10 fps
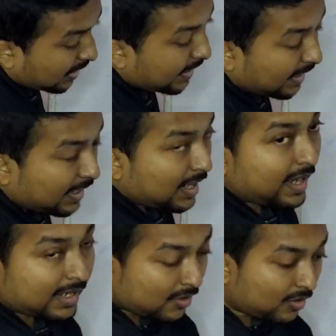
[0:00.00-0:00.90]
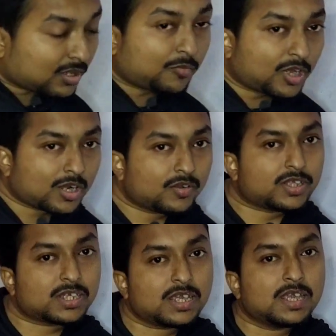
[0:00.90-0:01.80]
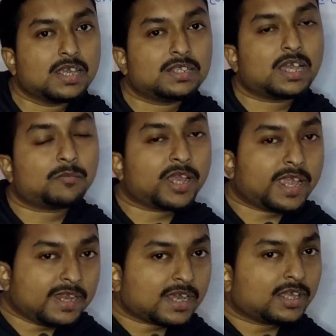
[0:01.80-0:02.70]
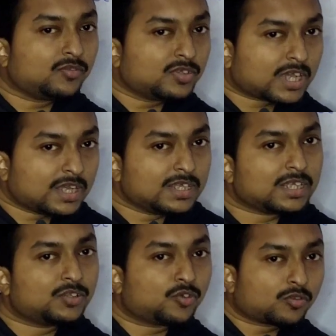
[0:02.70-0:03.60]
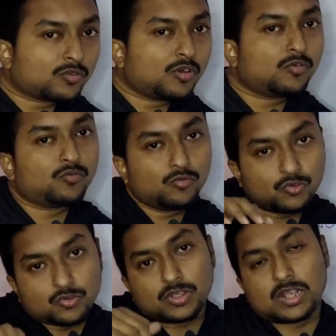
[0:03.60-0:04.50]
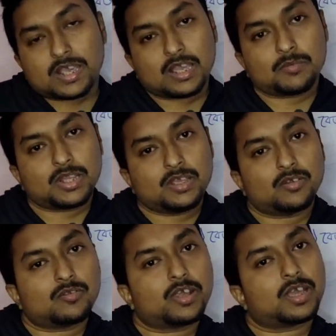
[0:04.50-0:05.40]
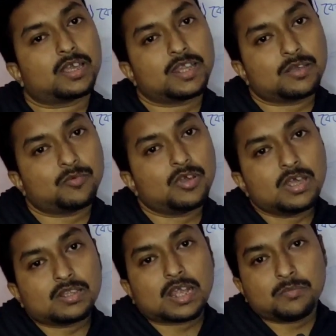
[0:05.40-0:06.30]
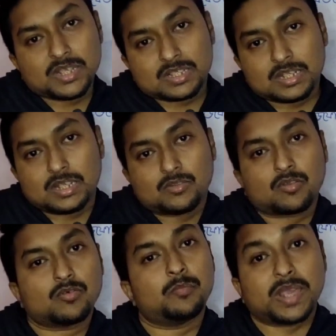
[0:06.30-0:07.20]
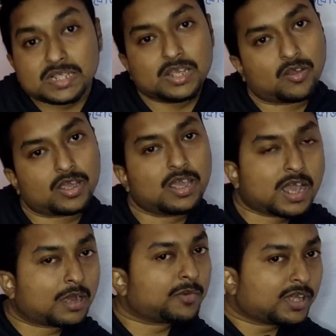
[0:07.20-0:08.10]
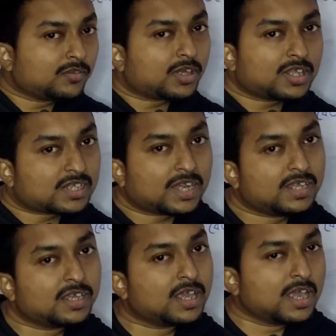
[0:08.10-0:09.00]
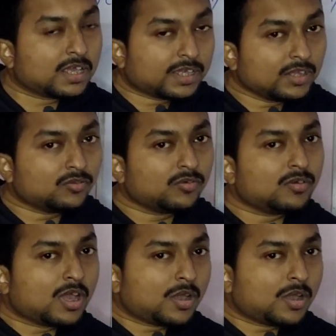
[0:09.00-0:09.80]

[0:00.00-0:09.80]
হ্যাঁ এখানে আর একটা কথা বলার রয়েছে যে আমরা এইটা কিন্তু জানি যে যত উচ্চতা থেকে আমরা দিগন্ত রেখাকে দেখব তার বিস্তৃতি তত বেশি হয় আমরা কিন্তু এটা জানি কিন্তু